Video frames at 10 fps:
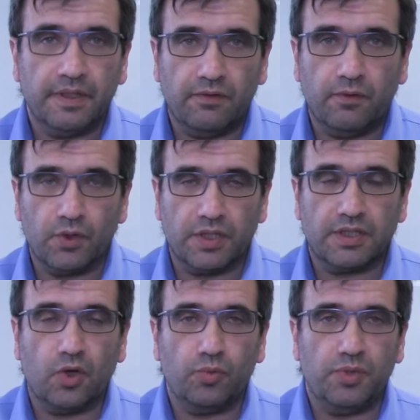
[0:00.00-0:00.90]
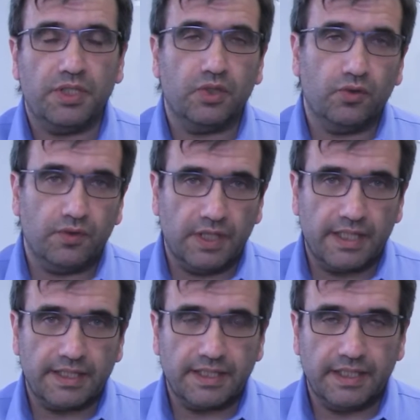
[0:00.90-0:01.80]
возраста от 5 до
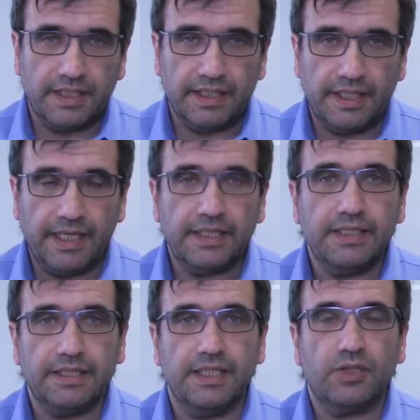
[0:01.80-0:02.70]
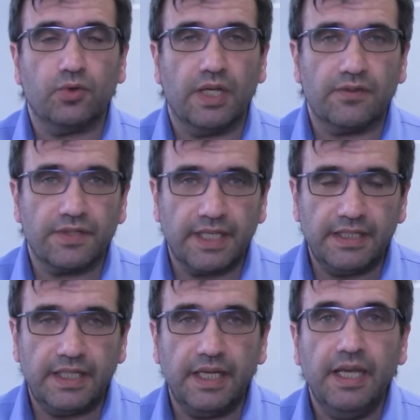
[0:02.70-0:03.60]
12 лет. Здесь у нас в
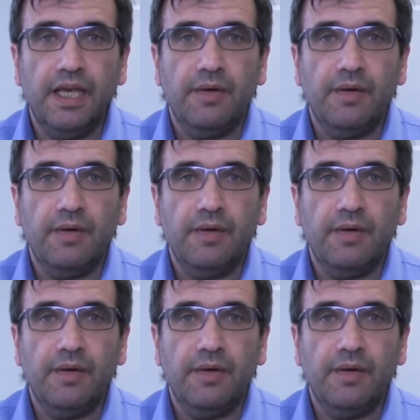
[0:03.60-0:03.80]
центре.